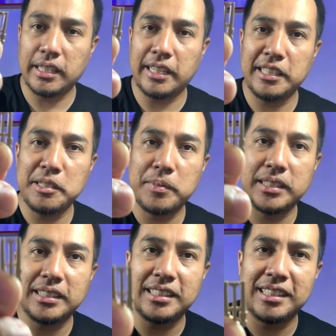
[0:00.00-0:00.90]
kayaknya
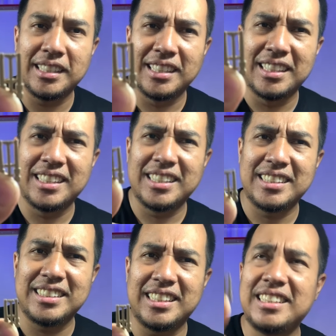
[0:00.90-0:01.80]
masih
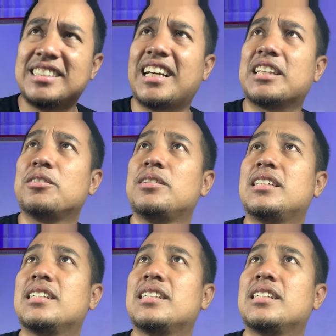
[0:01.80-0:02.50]
jadi satu nih